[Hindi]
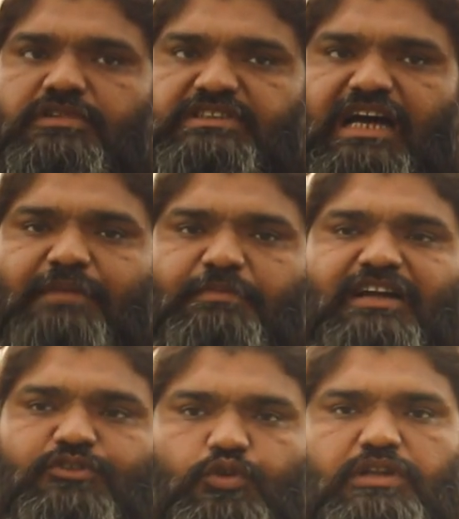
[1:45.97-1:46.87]
चार
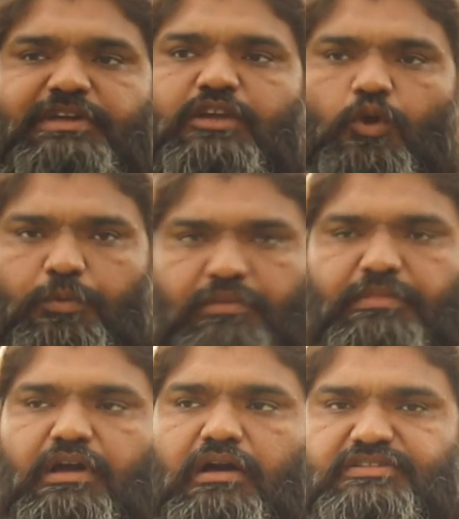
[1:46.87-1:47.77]
पांच ट्रॉली मैंने गोबर
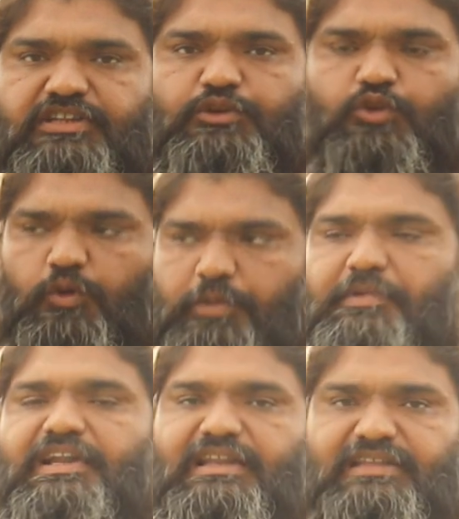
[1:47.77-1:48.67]
में सड़ी हुई गोबर
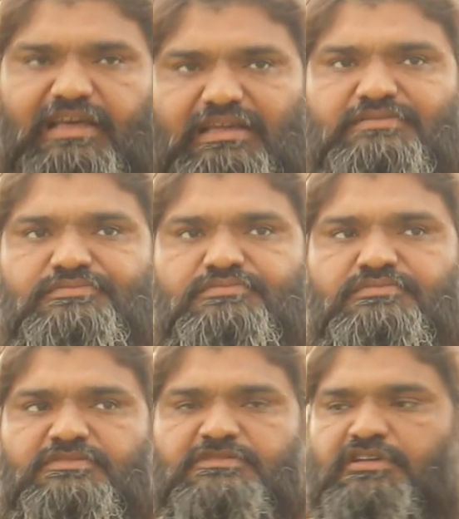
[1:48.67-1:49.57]
भी डाली है
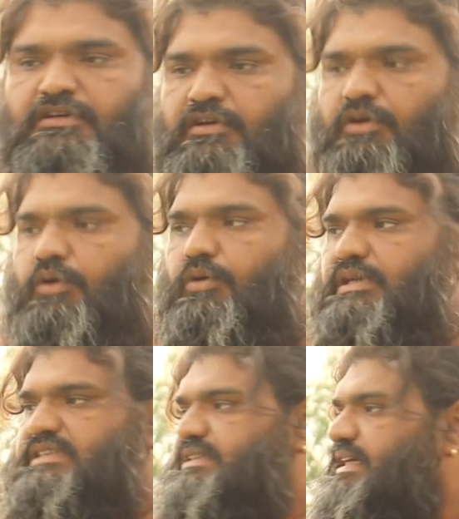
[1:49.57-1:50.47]

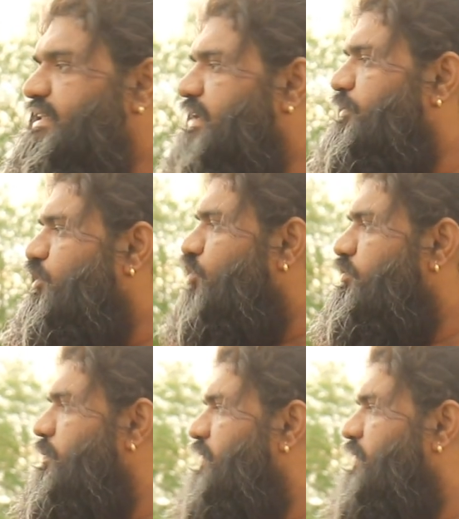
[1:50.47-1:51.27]
और इसके अंदर बिल्कुल भी